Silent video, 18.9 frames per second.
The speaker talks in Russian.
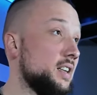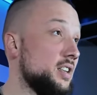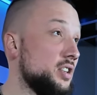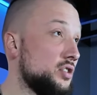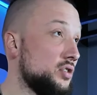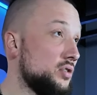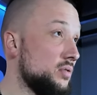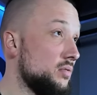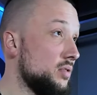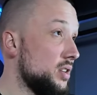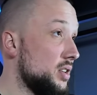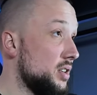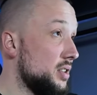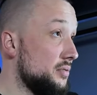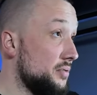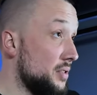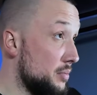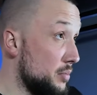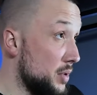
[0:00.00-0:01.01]
количество
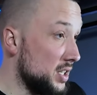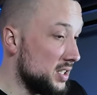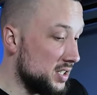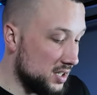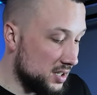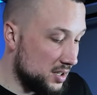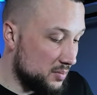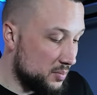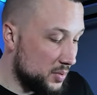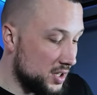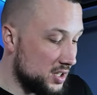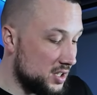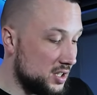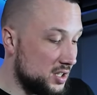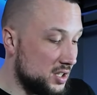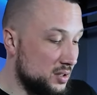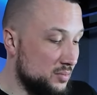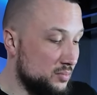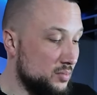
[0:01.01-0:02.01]
информации,
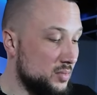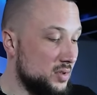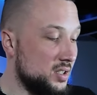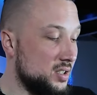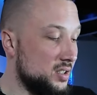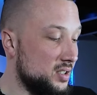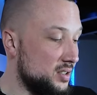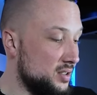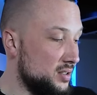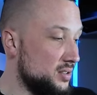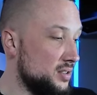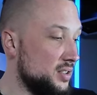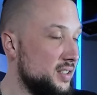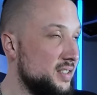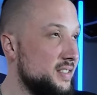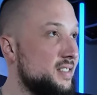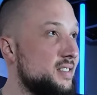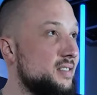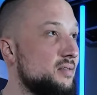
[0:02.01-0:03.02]
прежде чем э,
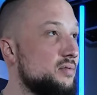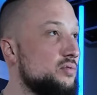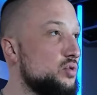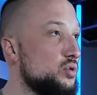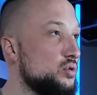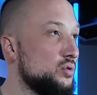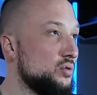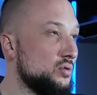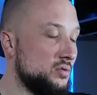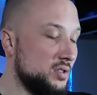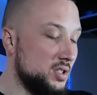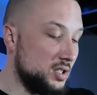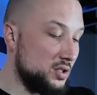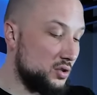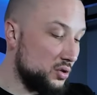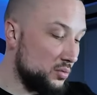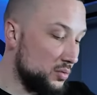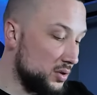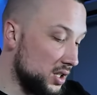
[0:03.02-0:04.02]
лить воду,
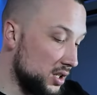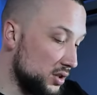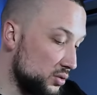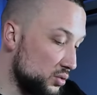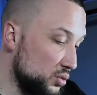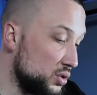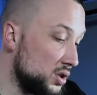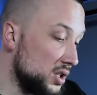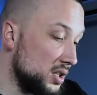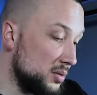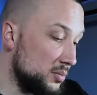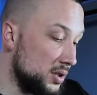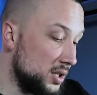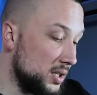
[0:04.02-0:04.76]
да, чтобы так скучно не